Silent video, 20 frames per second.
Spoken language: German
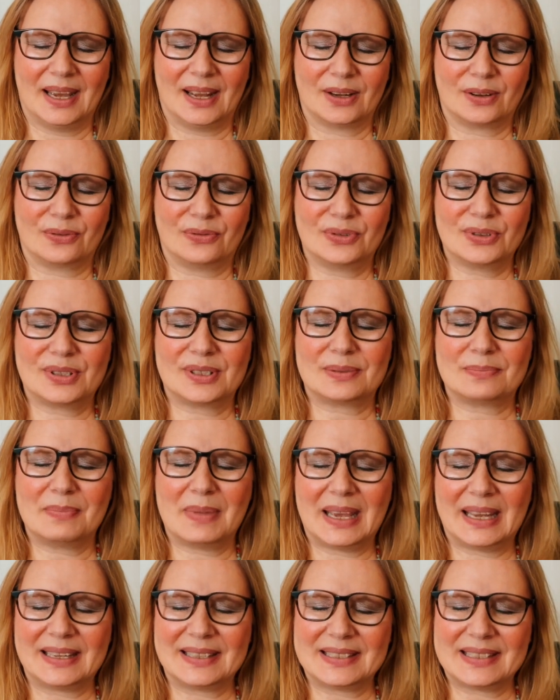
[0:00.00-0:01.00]
Du wirst
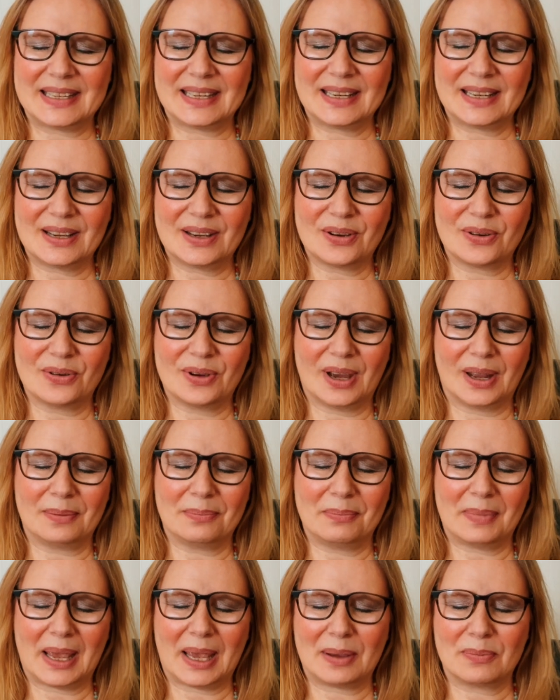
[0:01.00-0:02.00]
mehr Dinge hören,
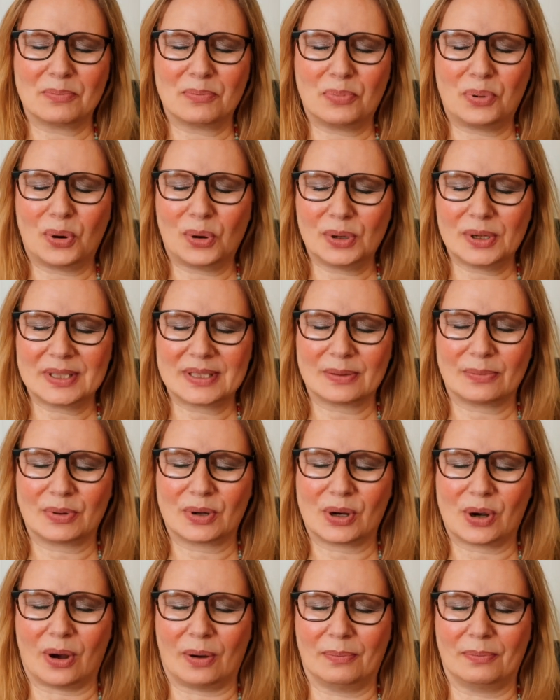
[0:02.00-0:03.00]
mehr Impulse
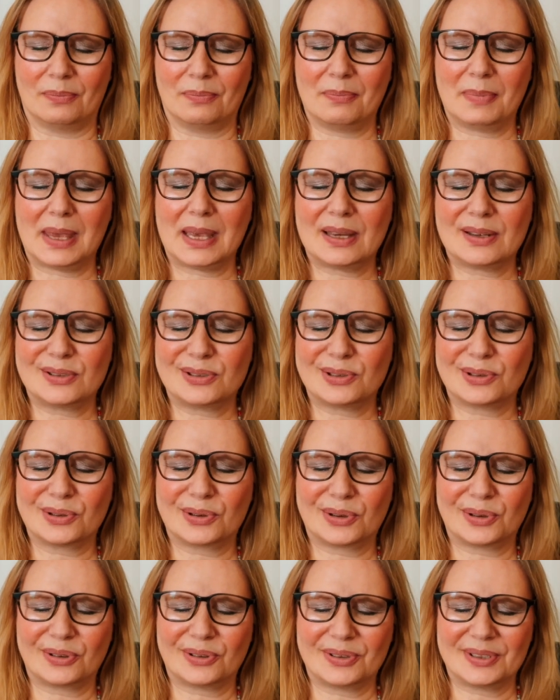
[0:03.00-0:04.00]
bekommen, mehr
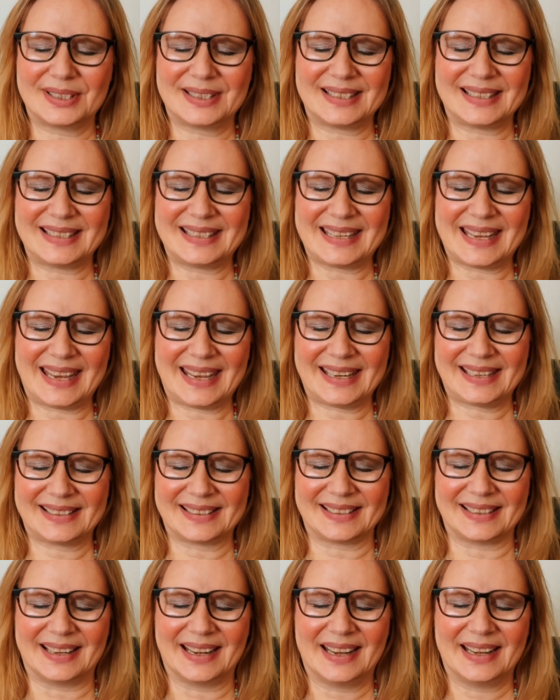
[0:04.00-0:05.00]

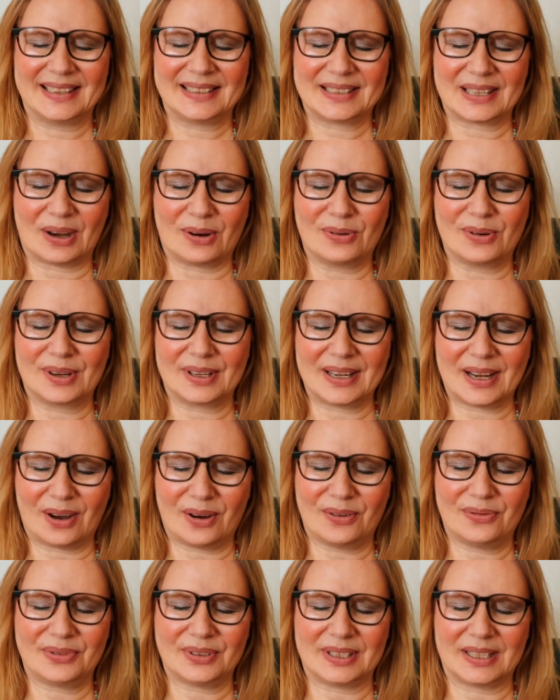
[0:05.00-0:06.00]
Synchronizitäten tauchen
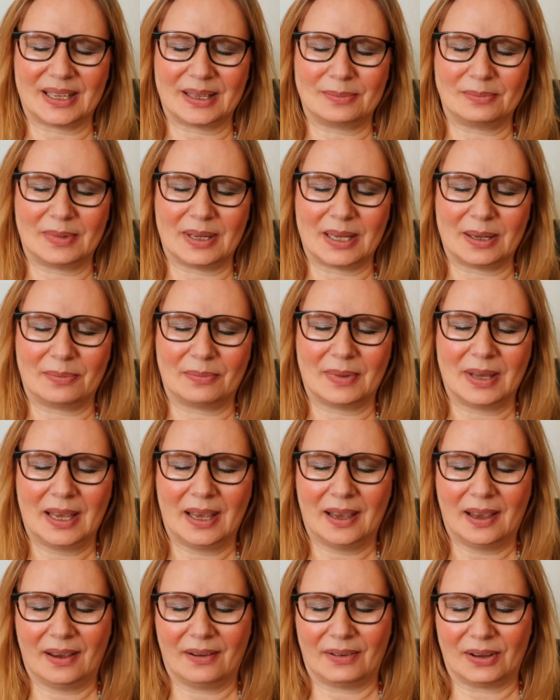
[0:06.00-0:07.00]
auf in deinem Leben.
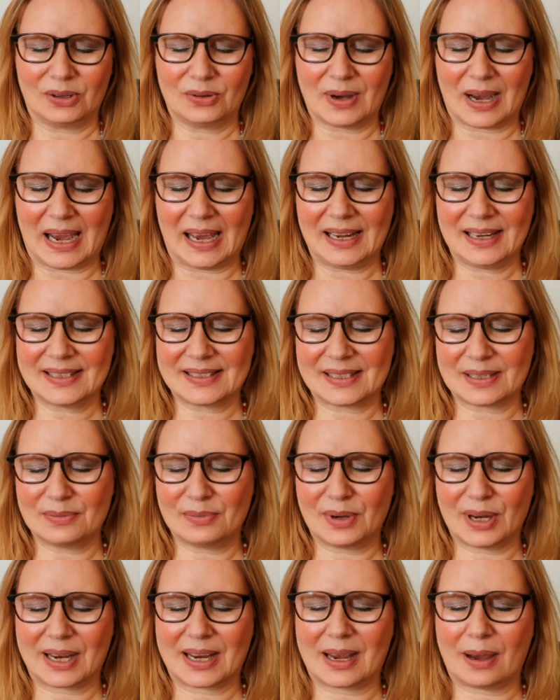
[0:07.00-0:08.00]
Wenn du alles
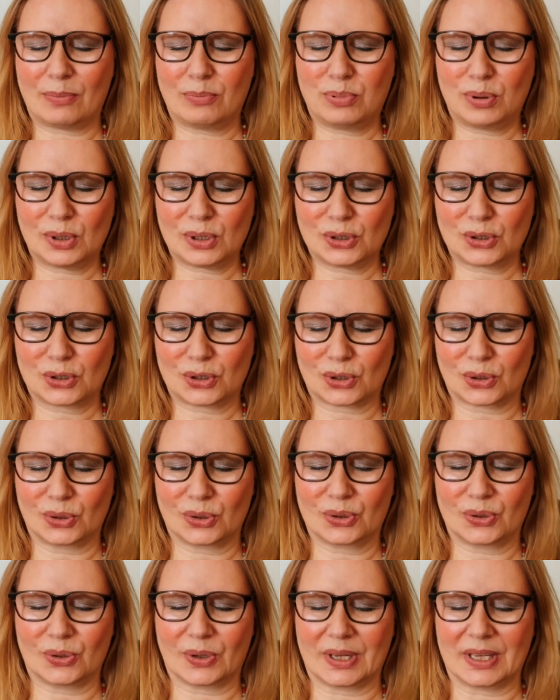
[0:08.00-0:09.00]
immer kaputt
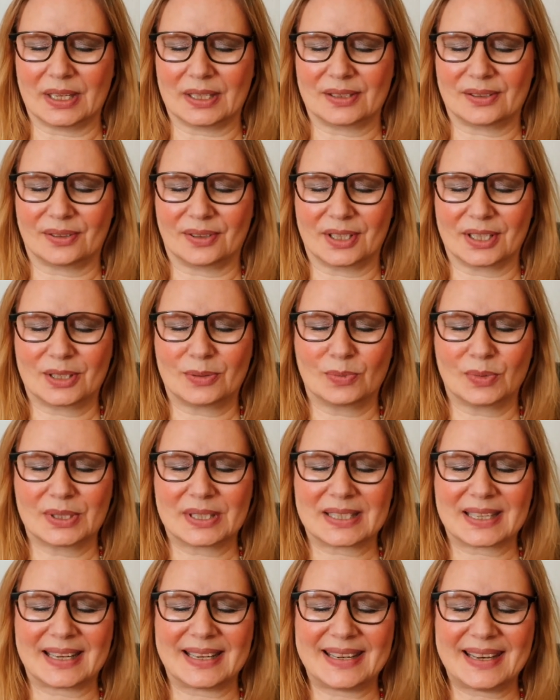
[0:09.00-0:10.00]
strukturierst und es
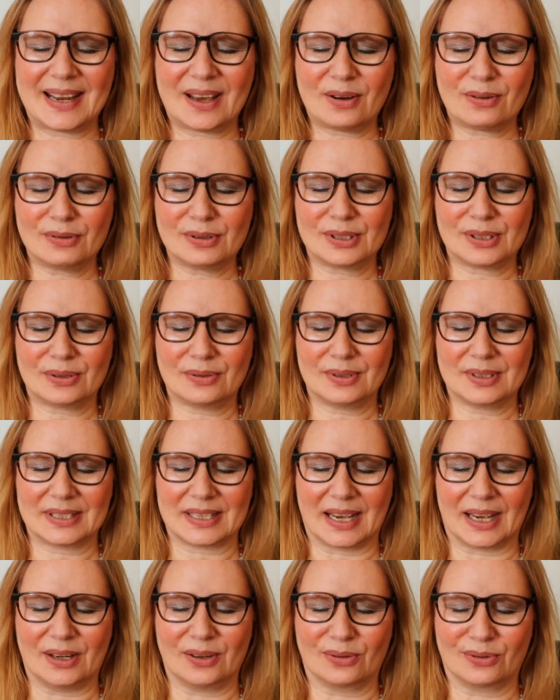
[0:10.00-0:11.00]
muss genau so
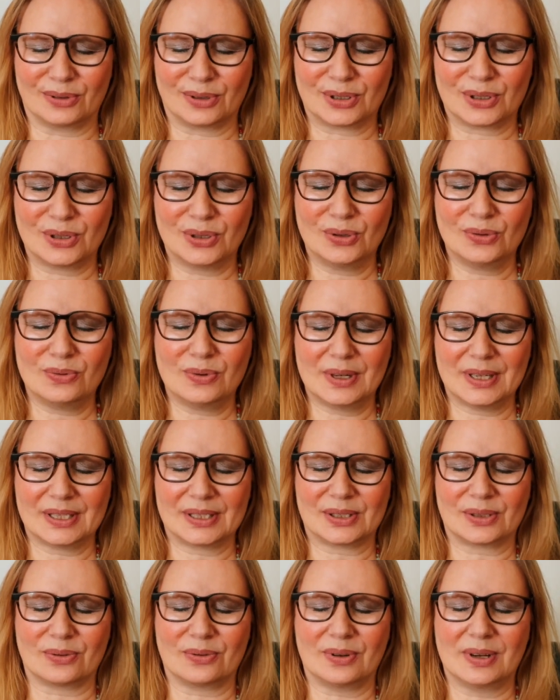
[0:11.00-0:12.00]
sein und nur
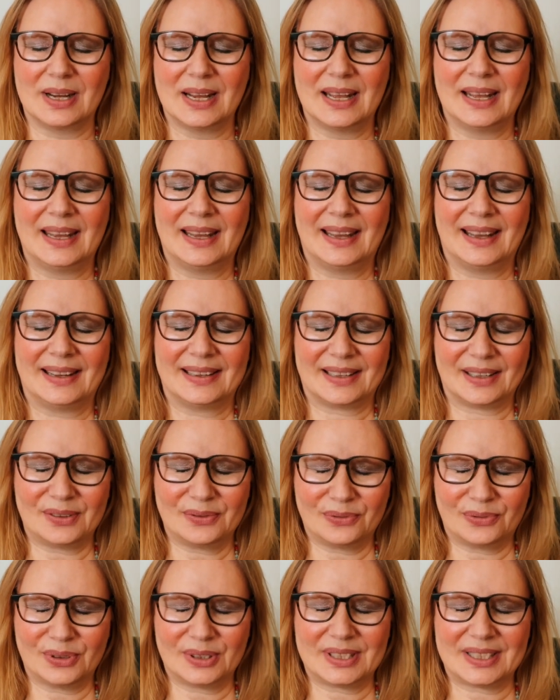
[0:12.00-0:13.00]
so,
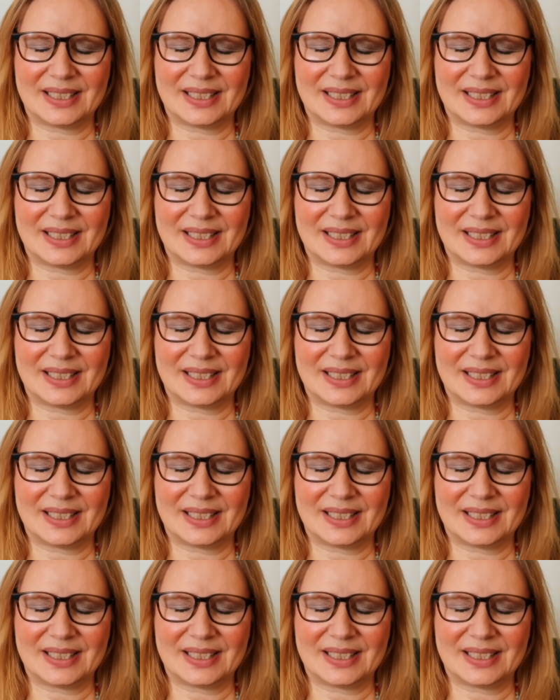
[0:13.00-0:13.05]
dann wird